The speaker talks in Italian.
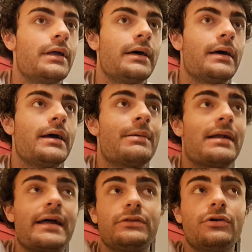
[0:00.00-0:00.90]
è un,
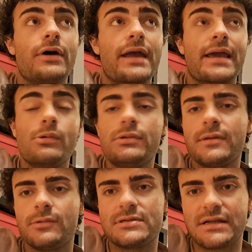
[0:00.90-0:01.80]
allenatore che le
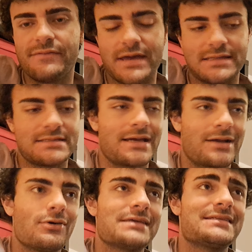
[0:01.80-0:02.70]
ultime due
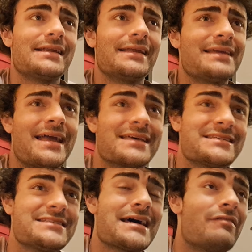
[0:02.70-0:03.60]
salvezze con la Salernitana
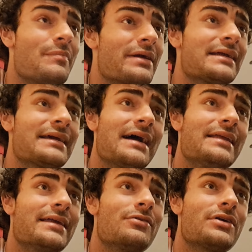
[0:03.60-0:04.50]
si salva perché il
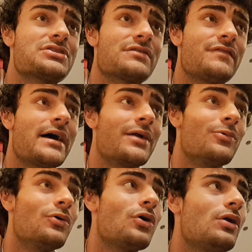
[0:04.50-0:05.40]
Cagliari non riesce a fare
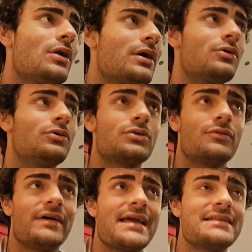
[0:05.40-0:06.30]
un gol contro
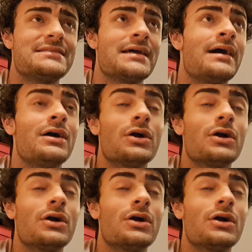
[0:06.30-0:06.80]
il Venezia.